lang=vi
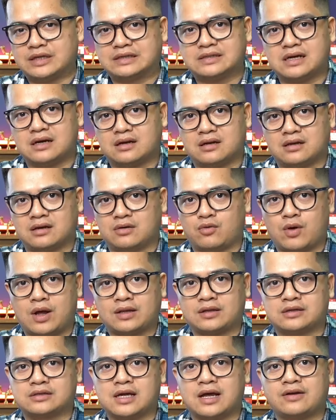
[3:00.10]
nghĩ rằng là
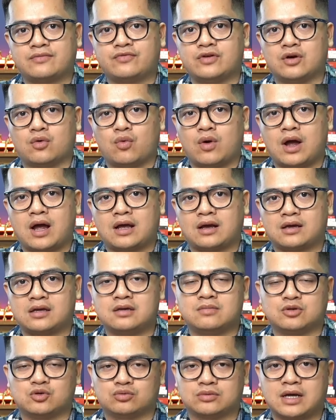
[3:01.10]
quãng thời gian vừa qua khi
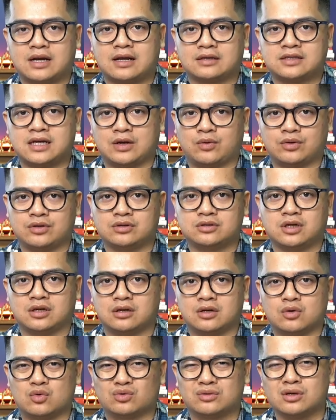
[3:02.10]
mà chúng ta đã trải qua những trận
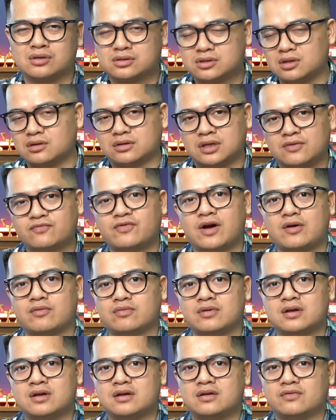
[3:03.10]
đấu thực sự thất
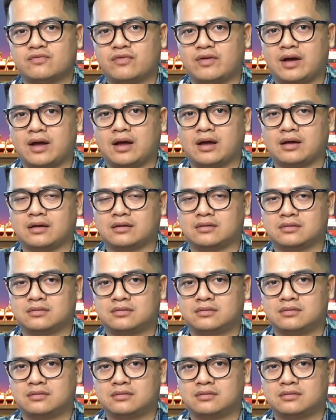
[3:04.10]
vọng và